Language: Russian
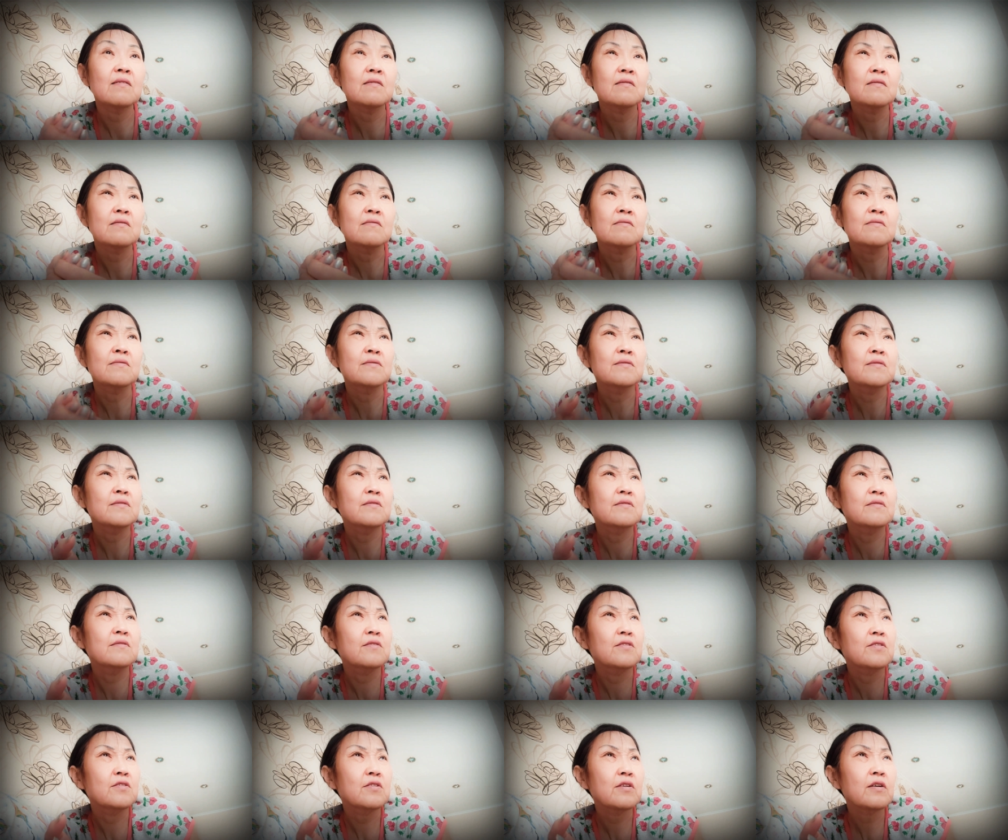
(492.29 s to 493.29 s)
Э,
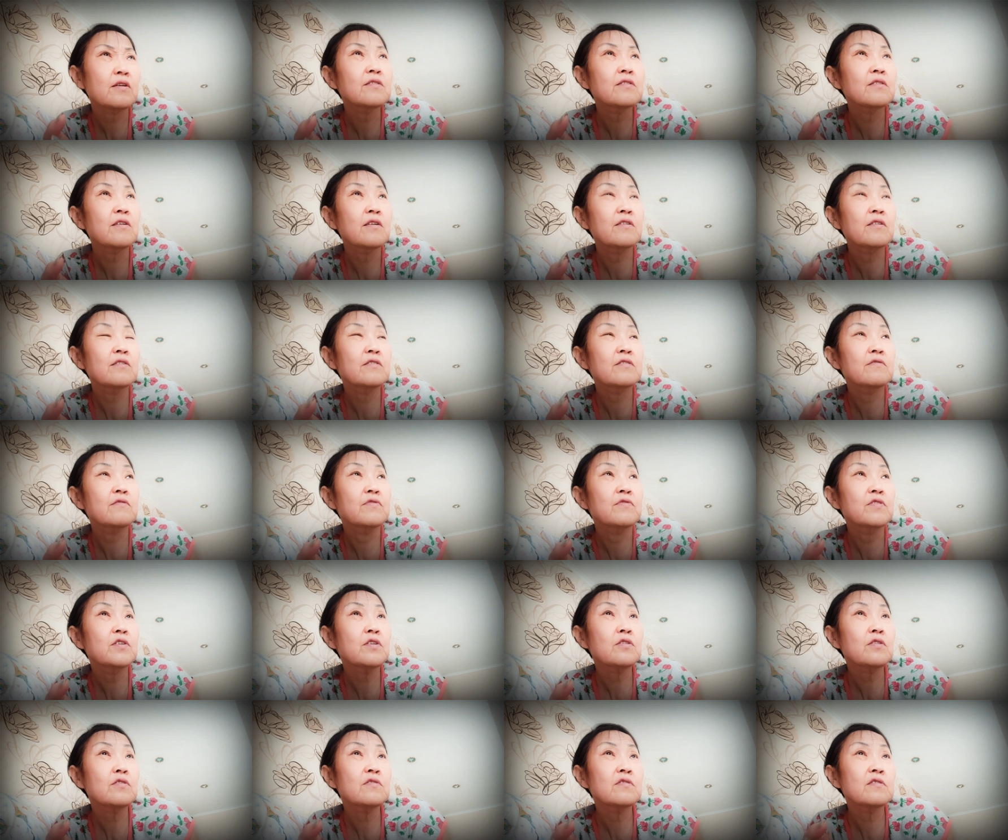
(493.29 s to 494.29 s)
и так я их
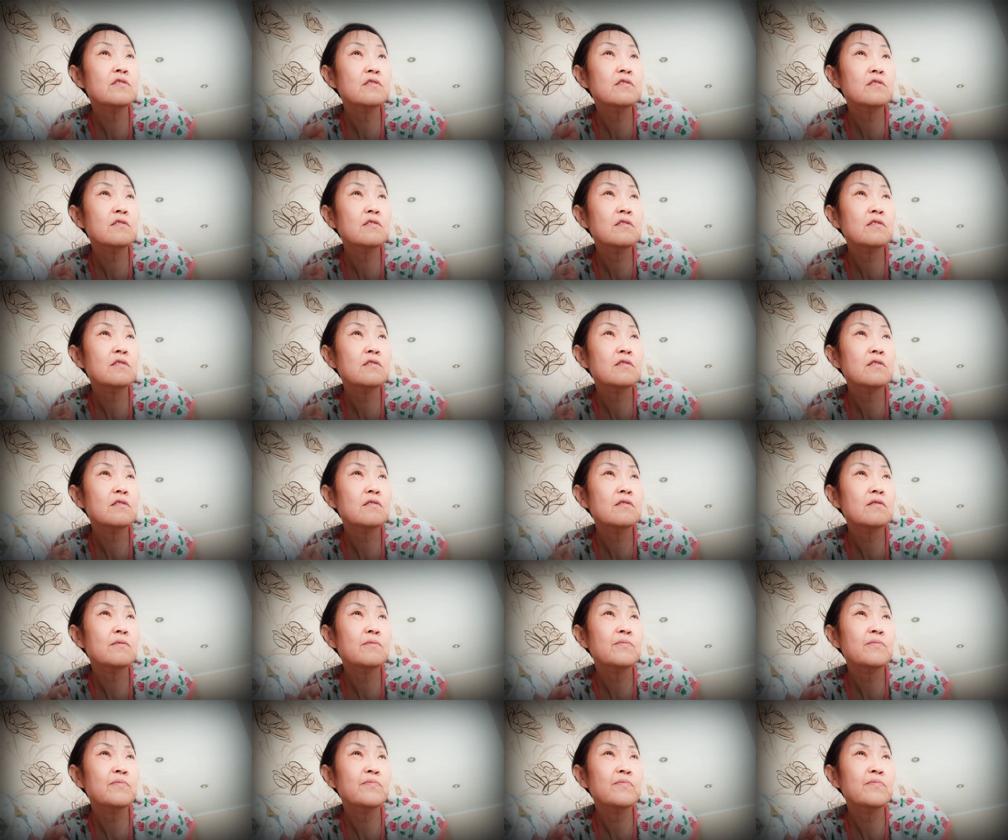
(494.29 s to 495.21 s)
вырастила.